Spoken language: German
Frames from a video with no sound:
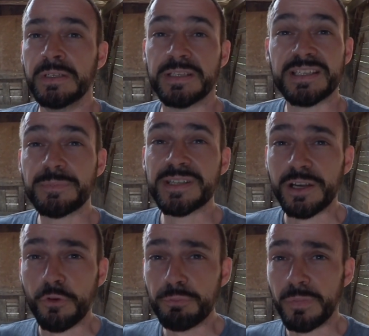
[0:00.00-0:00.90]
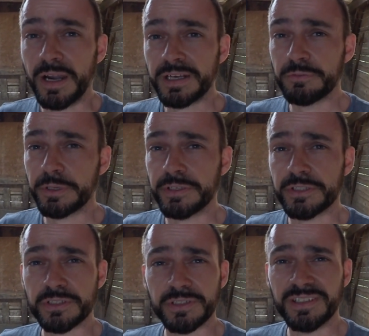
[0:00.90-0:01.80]
Jetzt gibt es auf dem Markt
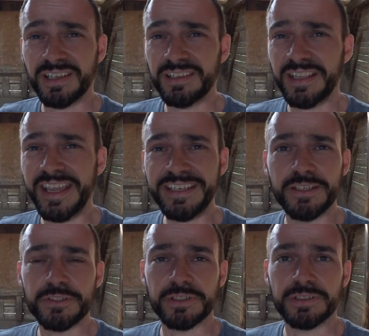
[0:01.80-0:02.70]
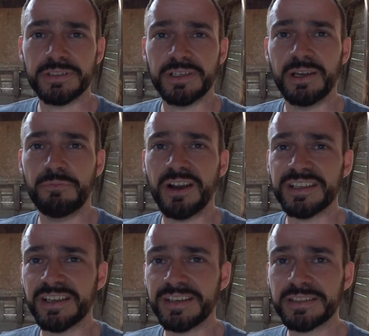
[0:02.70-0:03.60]
wirklich etliche äh,
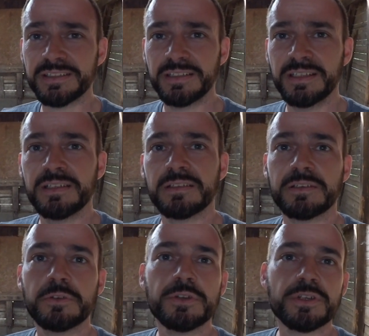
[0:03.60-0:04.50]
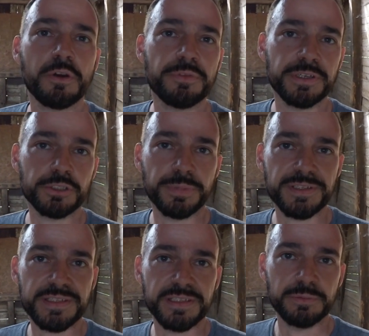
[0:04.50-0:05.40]
Varianten, natürlich auch wieder
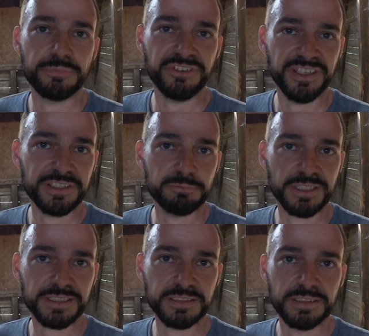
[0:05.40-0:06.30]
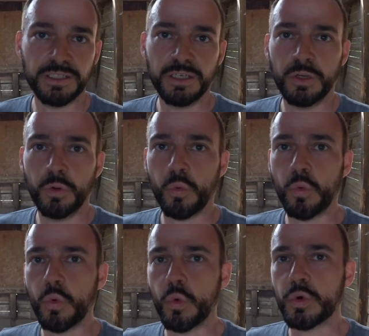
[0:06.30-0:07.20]
spezielle Pferdematten
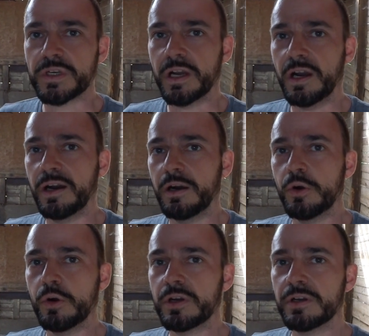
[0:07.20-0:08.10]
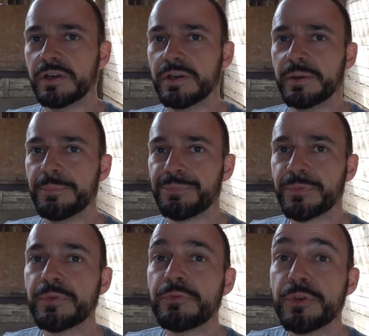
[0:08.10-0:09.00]
oder auch
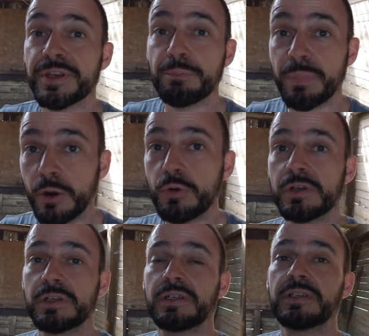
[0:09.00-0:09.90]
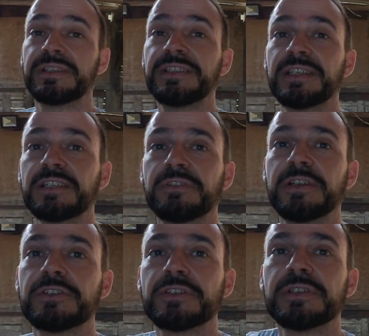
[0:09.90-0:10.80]
ähm, für den Bau
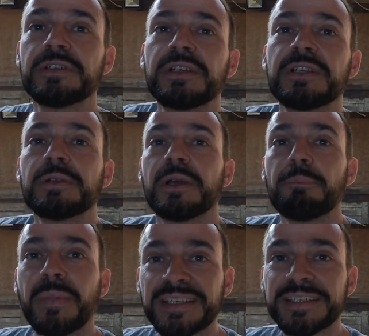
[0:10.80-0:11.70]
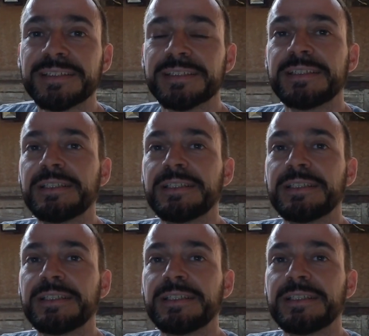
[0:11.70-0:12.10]
irgendwelche Matten.